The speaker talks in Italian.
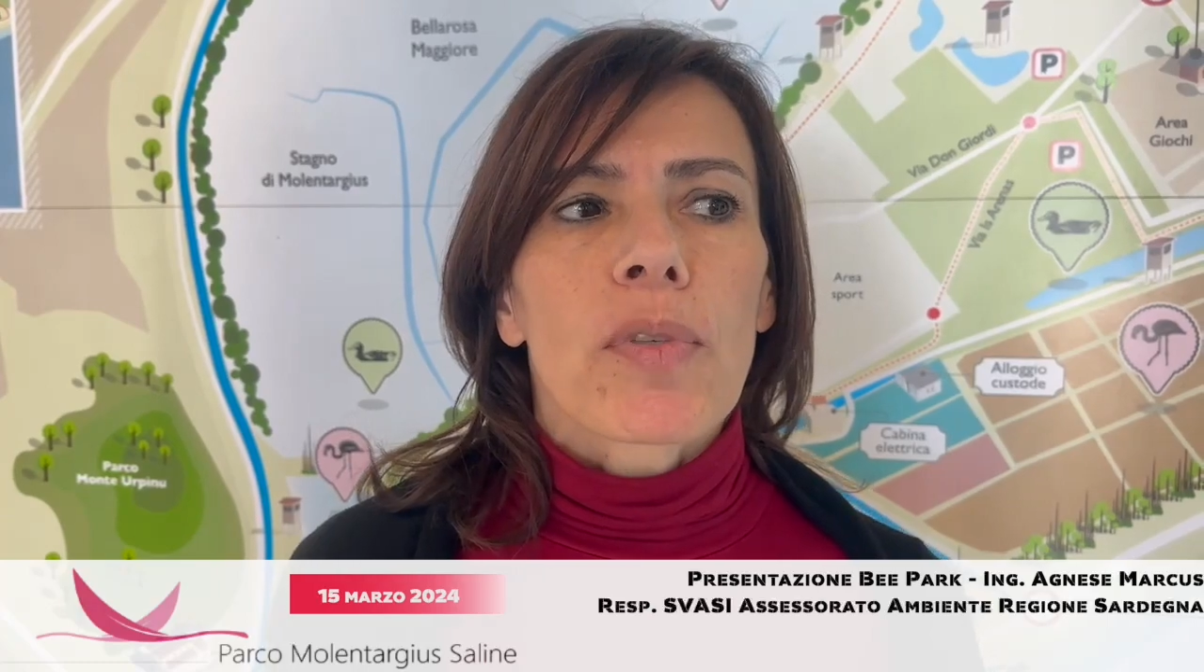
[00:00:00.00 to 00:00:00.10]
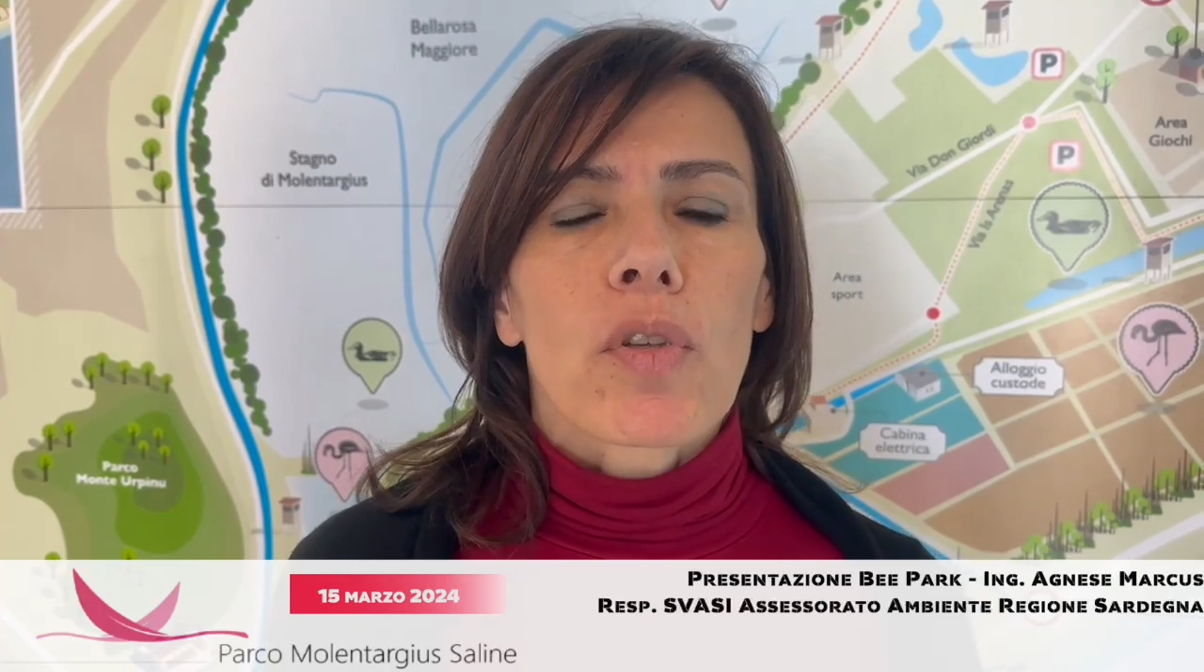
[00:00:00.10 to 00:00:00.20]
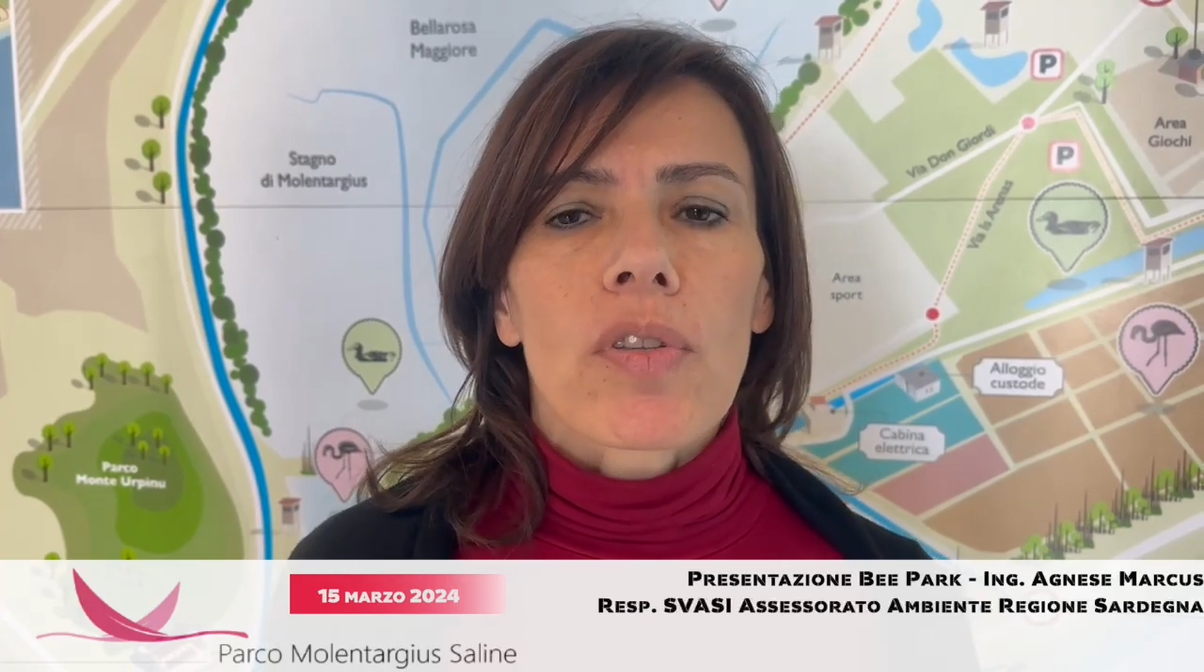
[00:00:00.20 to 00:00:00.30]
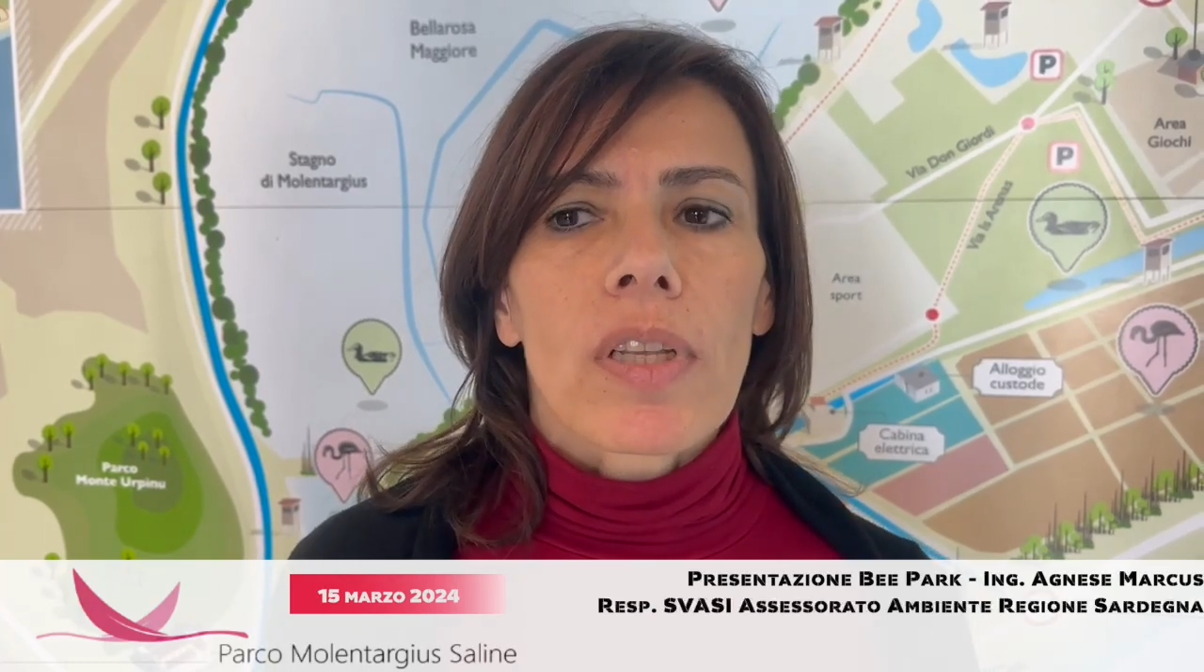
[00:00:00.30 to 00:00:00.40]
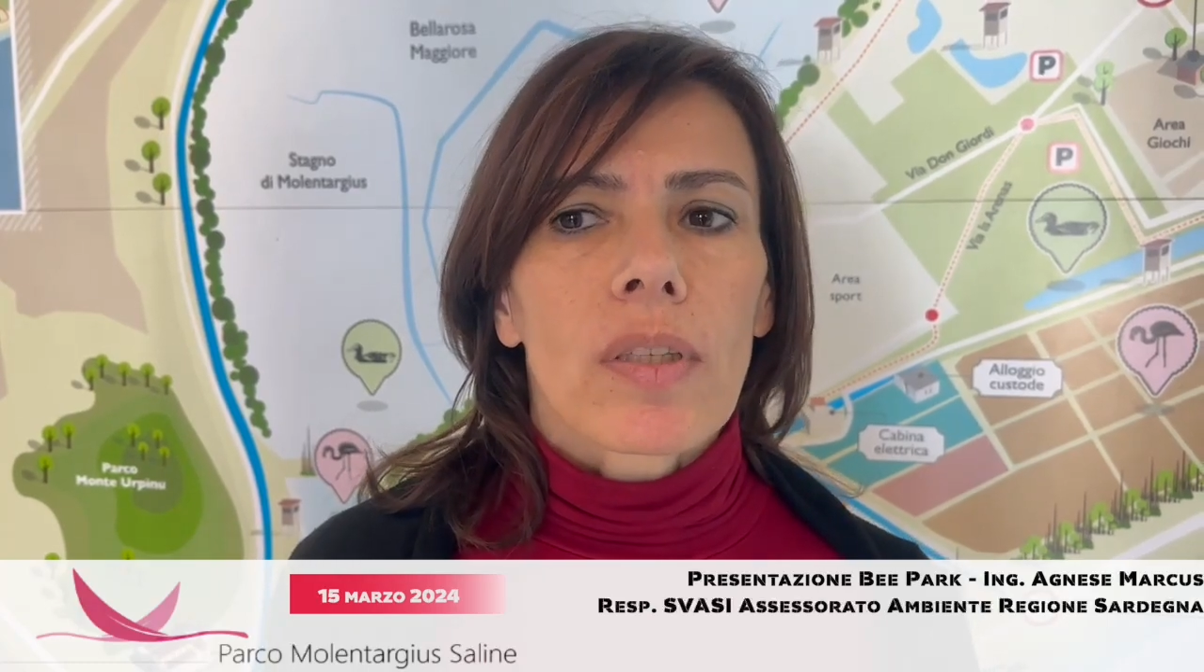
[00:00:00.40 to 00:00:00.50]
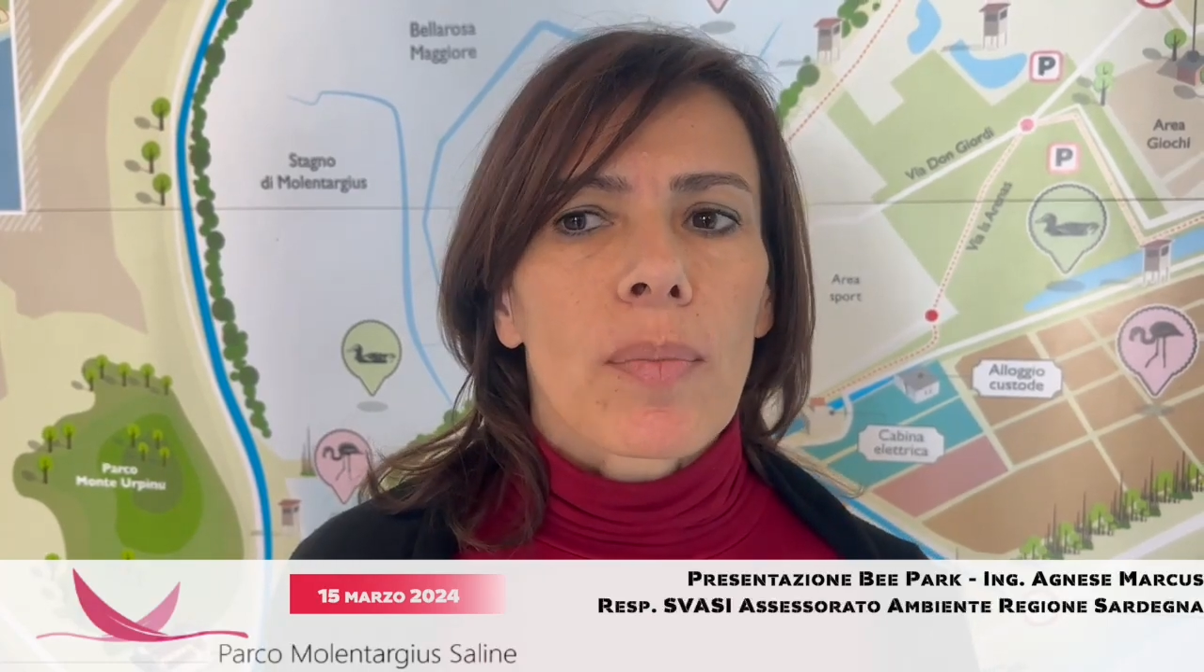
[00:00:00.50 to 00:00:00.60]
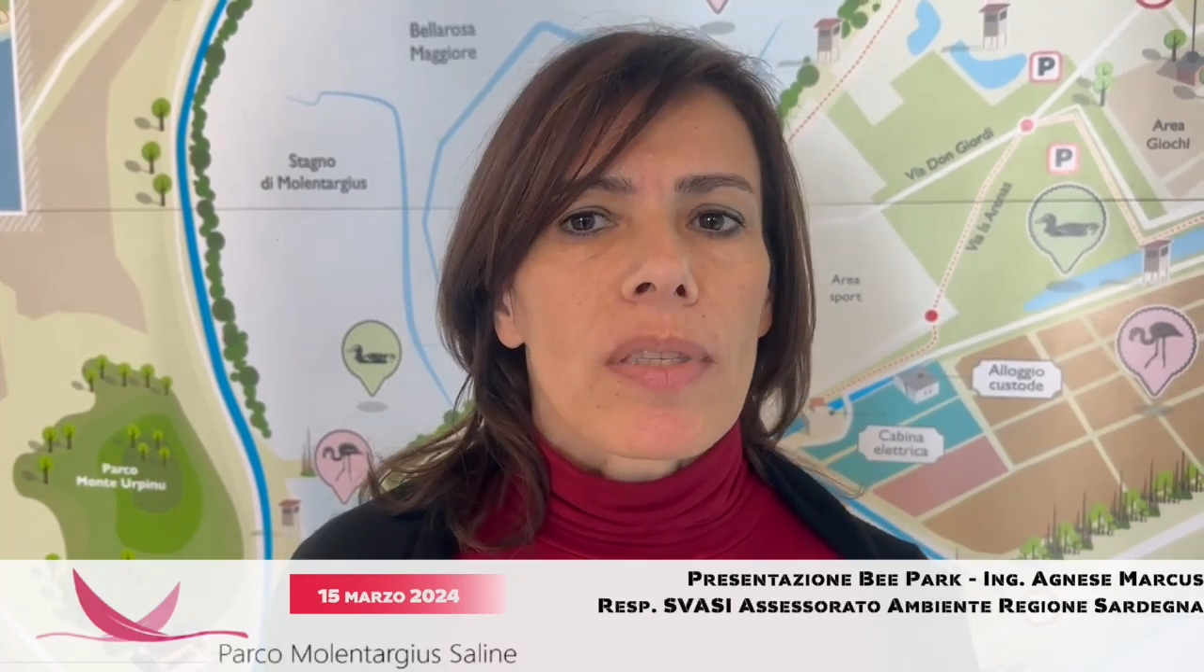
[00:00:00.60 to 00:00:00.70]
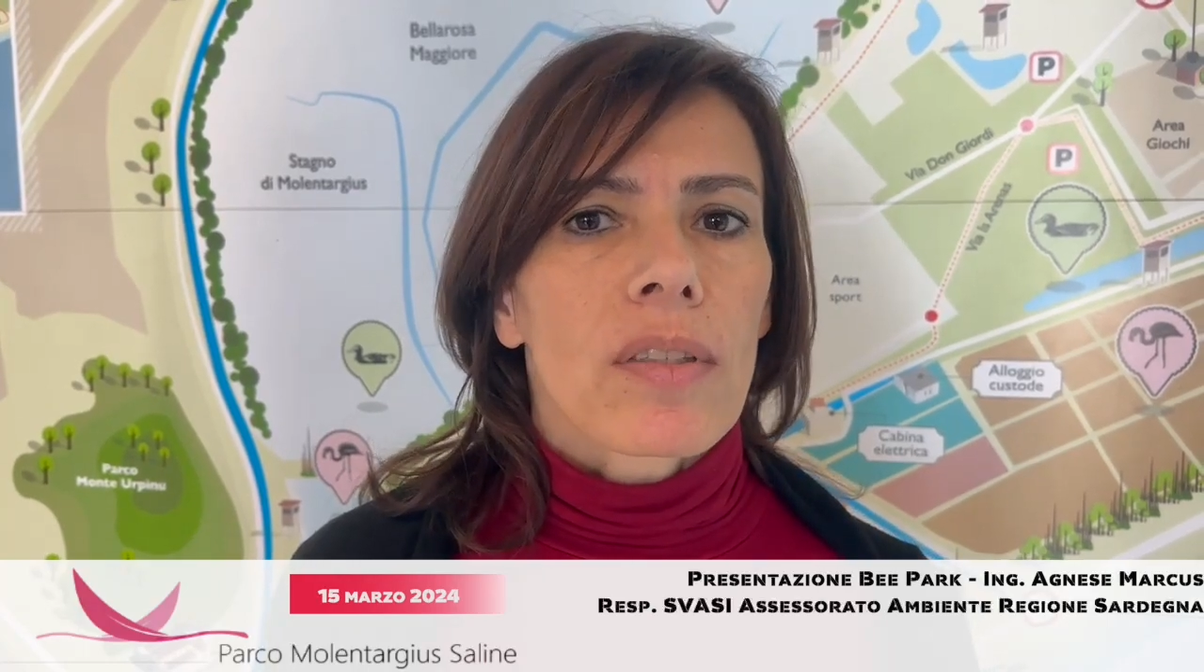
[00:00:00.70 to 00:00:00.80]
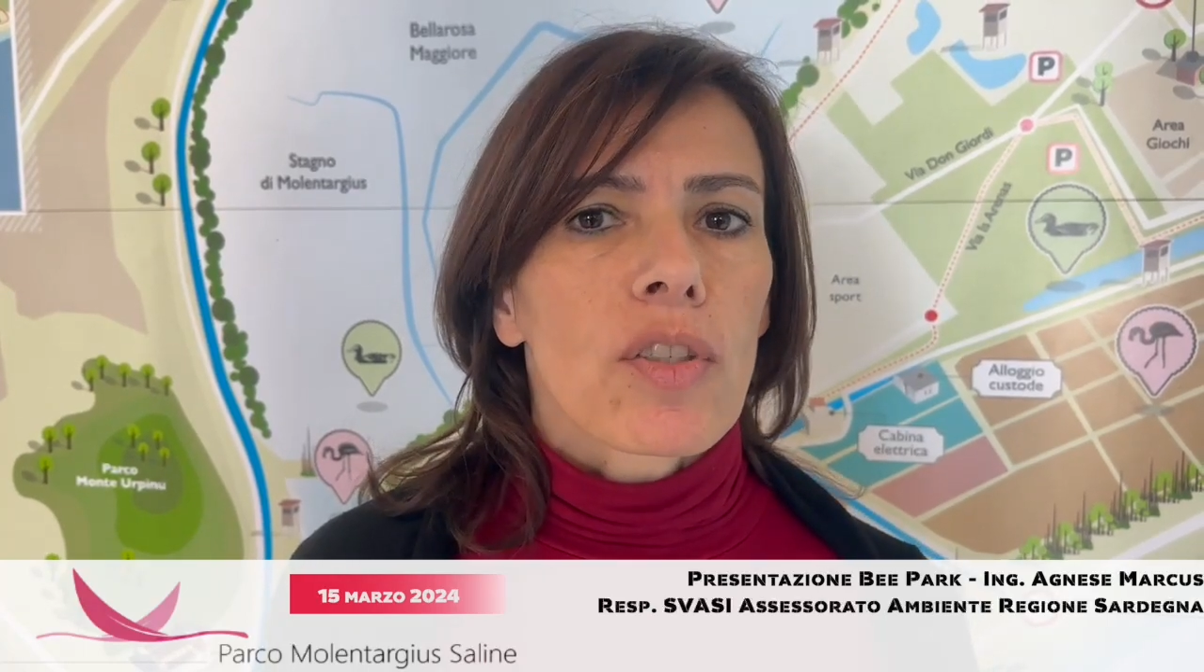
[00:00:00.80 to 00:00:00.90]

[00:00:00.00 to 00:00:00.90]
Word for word: sono state messe a